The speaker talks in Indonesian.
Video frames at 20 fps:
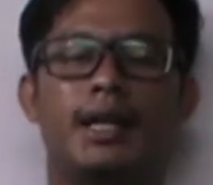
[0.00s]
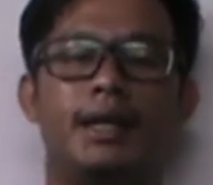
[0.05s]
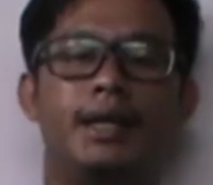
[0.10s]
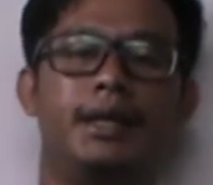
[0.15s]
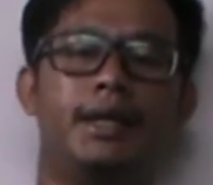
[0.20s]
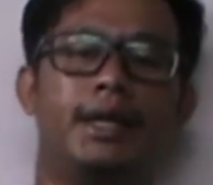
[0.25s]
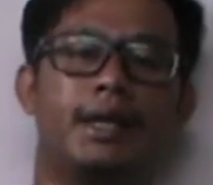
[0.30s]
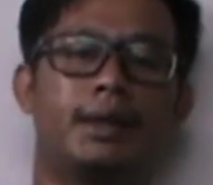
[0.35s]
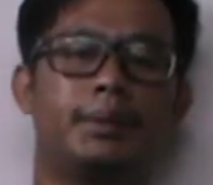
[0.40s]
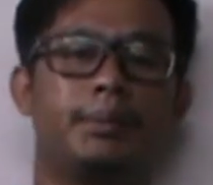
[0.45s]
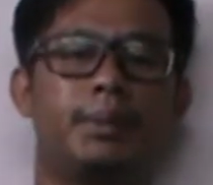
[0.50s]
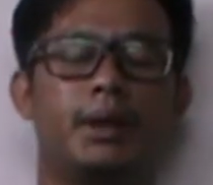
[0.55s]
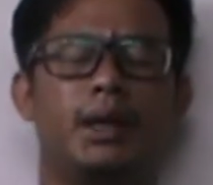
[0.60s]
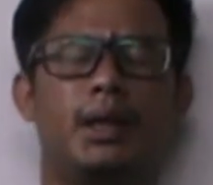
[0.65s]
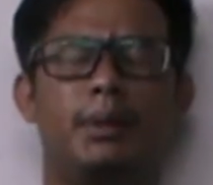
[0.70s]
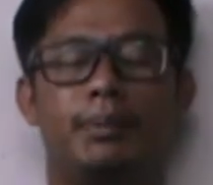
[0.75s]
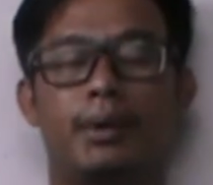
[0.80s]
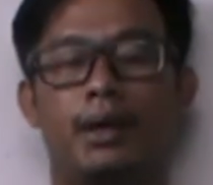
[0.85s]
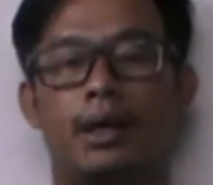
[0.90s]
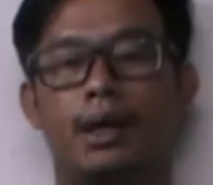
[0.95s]
ini dia
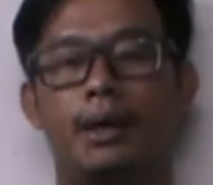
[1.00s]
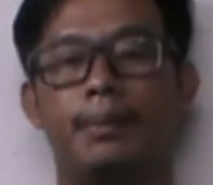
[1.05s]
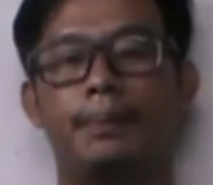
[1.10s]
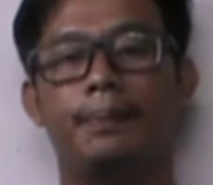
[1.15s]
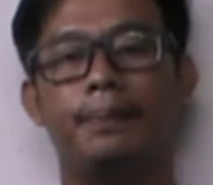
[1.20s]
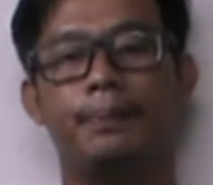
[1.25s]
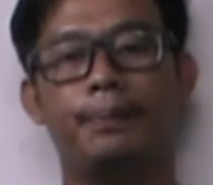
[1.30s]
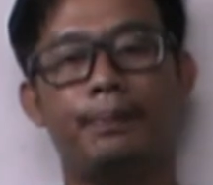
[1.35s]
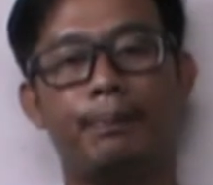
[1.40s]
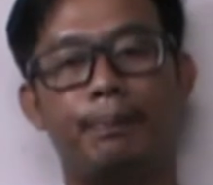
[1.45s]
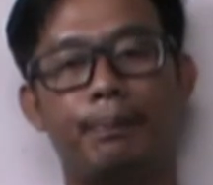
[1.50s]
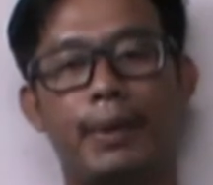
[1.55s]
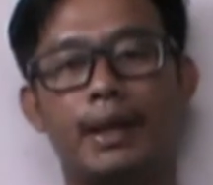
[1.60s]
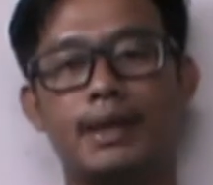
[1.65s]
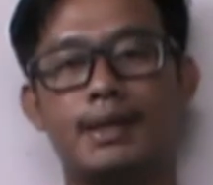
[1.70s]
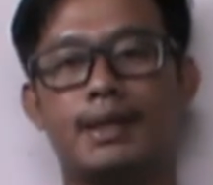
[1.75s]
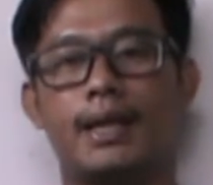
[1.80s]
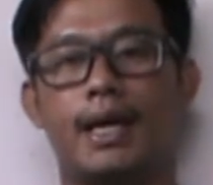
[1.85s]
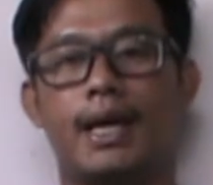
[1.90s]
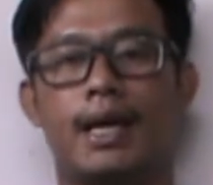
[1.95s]
teman-teman,
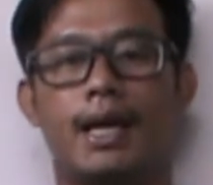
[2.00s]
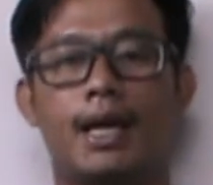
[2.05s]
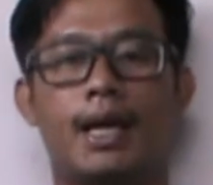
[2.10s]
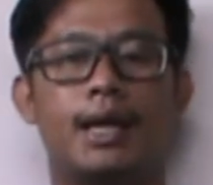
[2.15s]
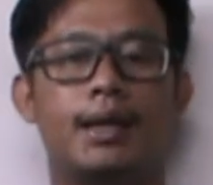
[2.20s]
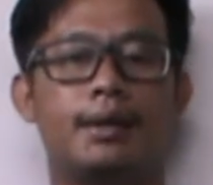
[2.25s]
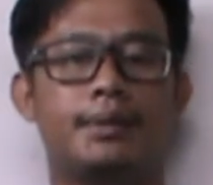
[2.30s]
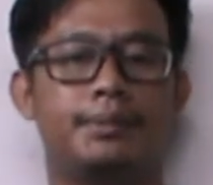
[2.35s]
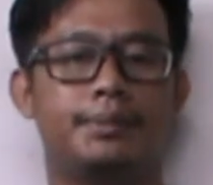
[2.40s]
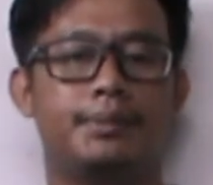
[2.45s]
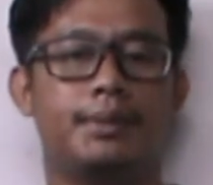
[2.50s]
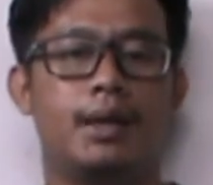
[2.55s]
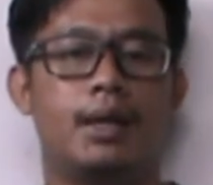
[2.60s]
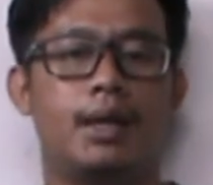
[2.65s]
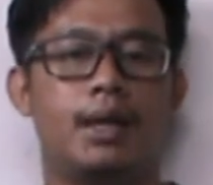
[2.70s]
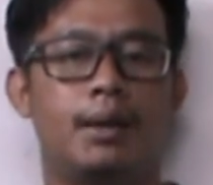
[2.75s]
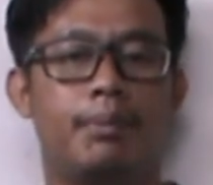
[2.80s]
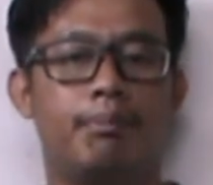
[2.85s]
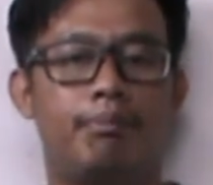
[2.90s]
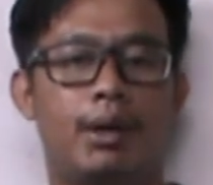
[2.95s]
empat cara
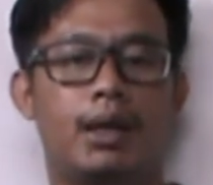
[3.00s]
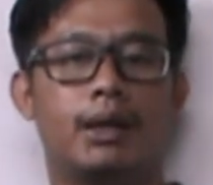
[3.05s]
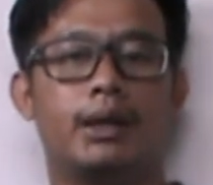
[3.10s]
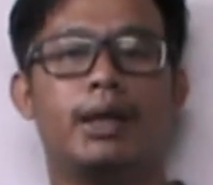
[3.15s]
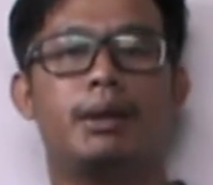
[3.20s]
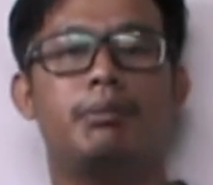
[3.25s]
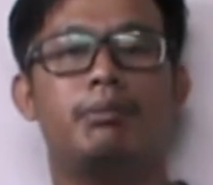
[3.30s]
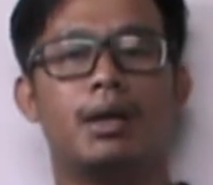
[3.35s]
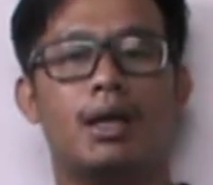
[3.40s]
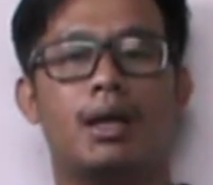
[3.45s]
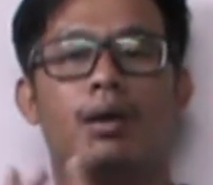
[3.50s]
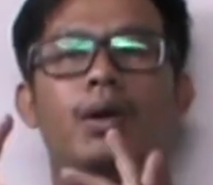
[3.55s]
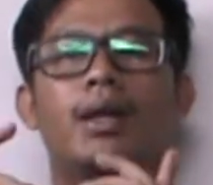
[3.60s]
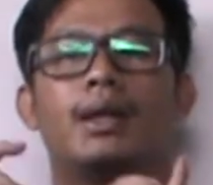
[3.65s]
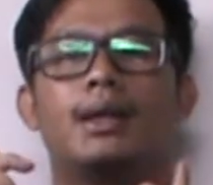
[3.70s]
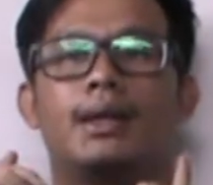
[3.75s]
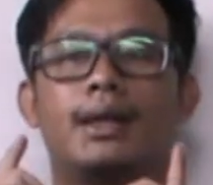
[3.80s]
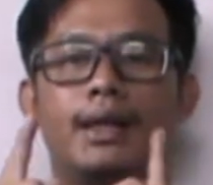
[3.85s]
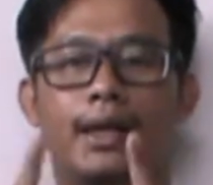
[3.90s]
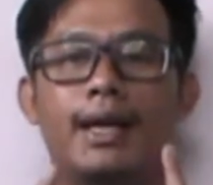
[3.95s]
paten
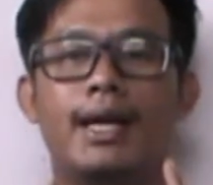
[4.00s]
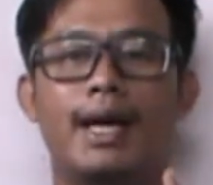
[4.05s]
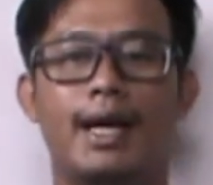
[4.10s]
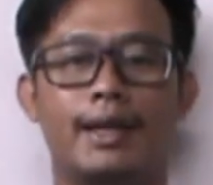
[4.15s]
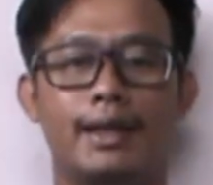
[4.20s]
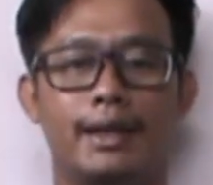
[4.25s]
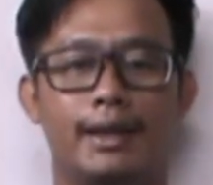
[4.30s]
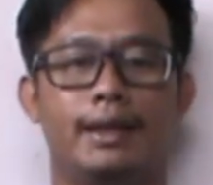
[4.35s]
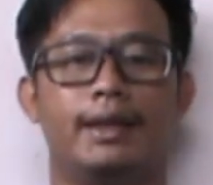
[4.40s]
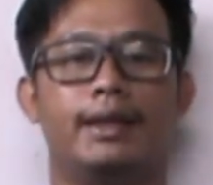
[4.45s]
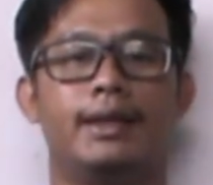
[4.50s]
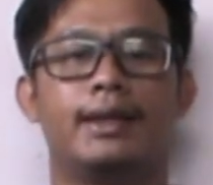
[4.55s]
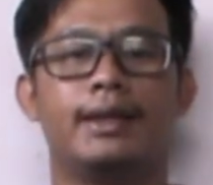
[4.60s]
merawat kenari.